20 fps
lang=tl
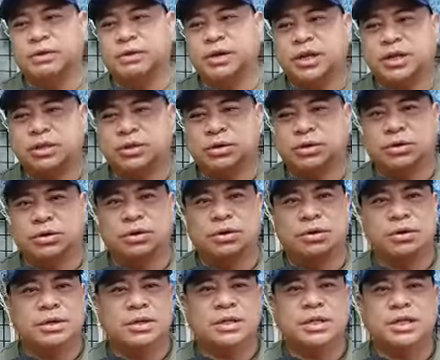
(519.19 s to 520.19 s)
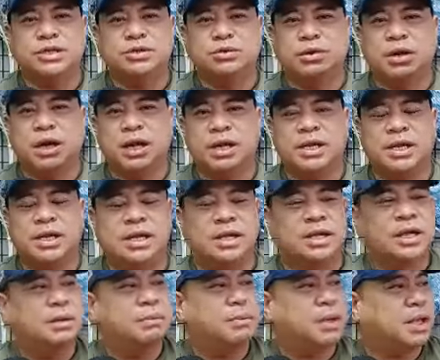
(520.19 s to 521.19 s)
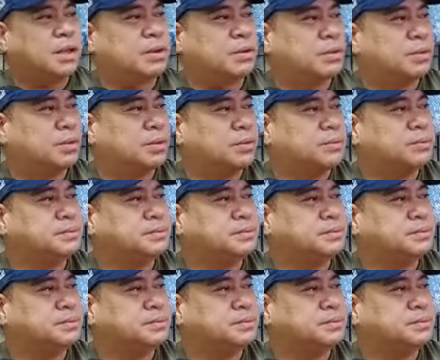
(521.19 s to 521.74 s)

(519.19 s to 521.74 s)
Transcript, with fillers: nito. Tapos yung kanina, merong